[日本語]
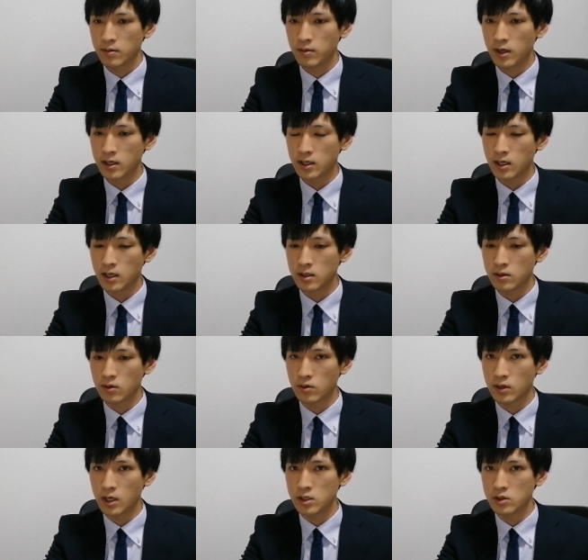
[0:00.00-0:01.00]
マーケット
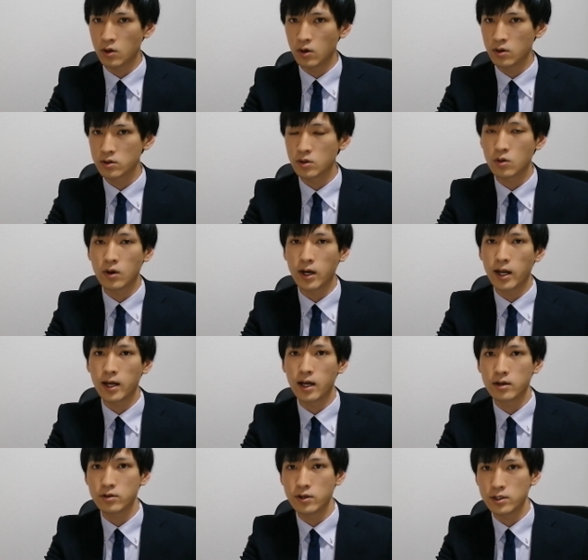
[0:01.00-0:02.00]
の現状、そこから
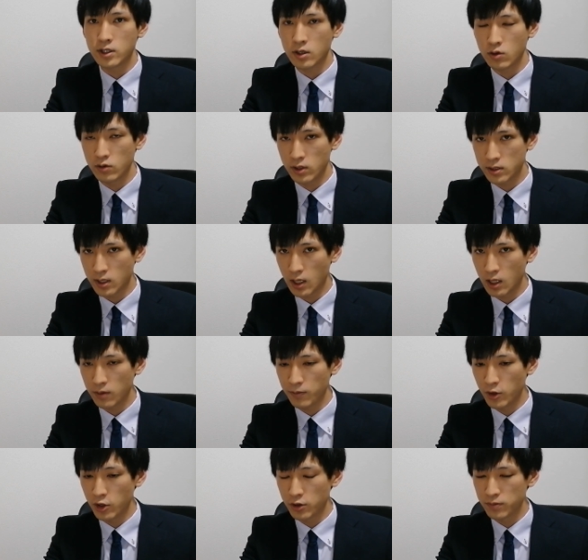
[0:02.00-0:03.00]
確認していくんですけれど
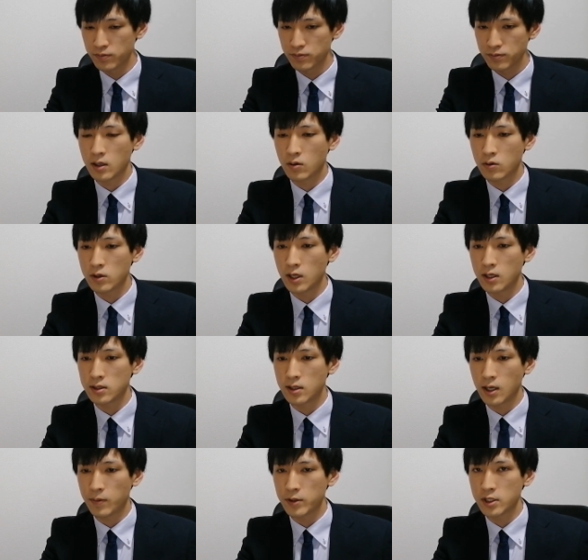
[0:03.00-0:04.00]
も、で、ここでで
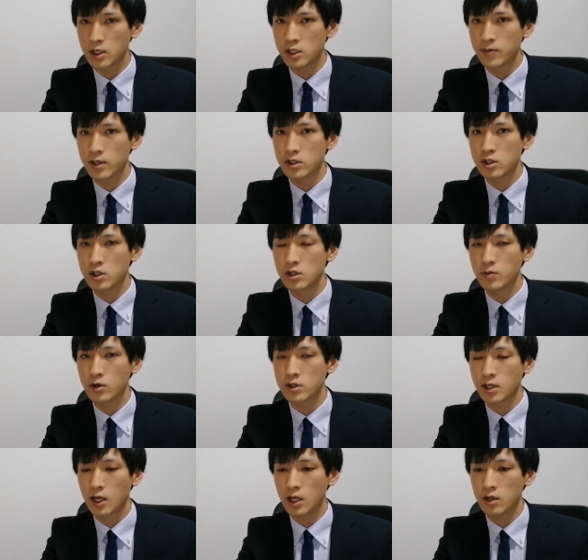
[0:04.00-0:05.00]
すね、やっぱし一番注目
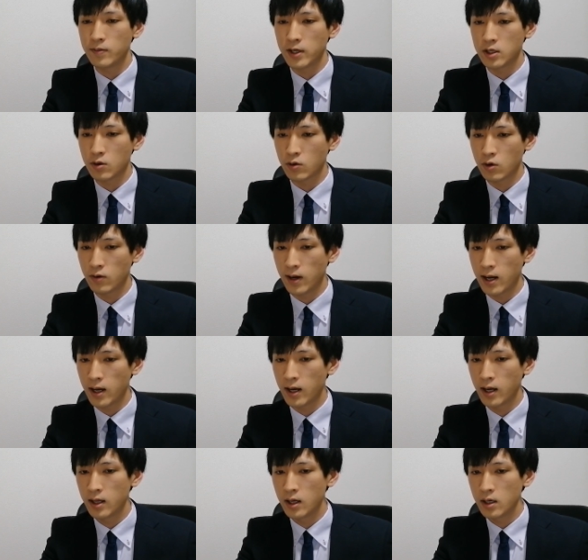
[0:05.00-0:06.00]
されるべきところ
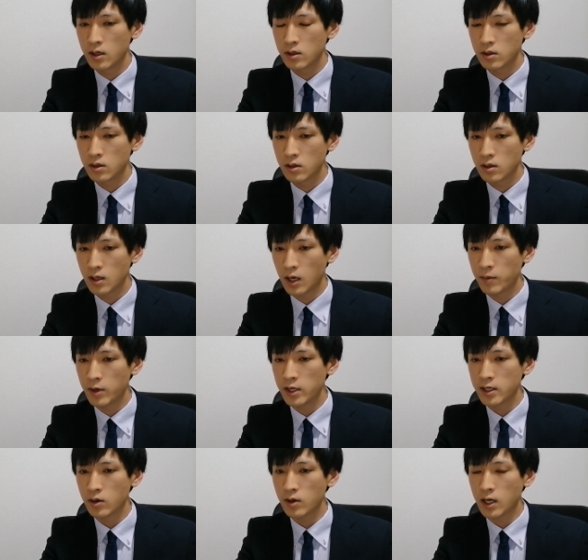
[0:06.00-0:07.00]
は、
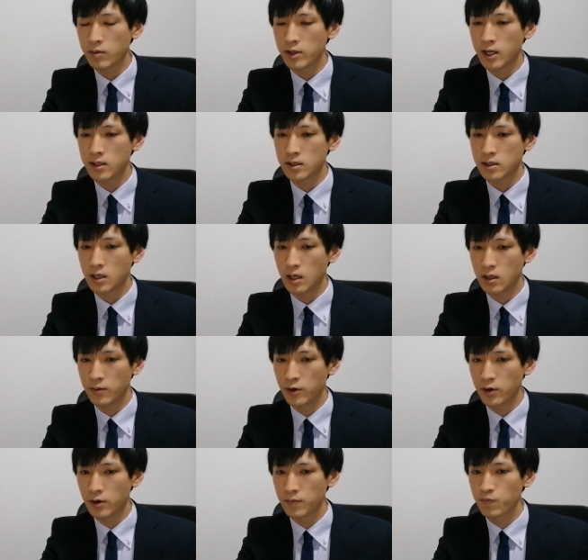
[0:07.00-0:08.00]
アメリカの株なんですけれど
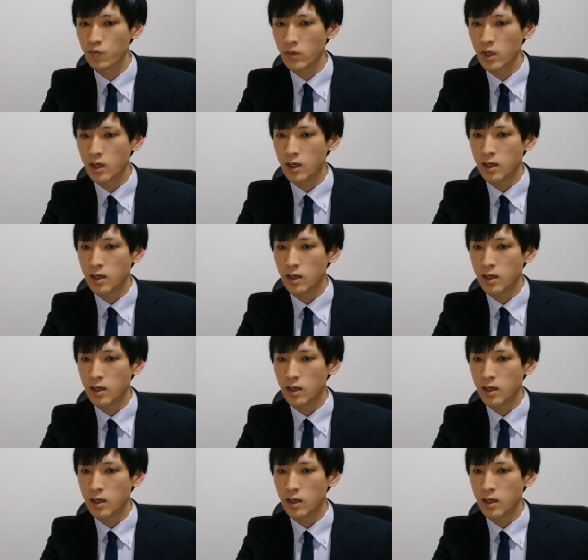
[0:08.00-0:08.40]
も、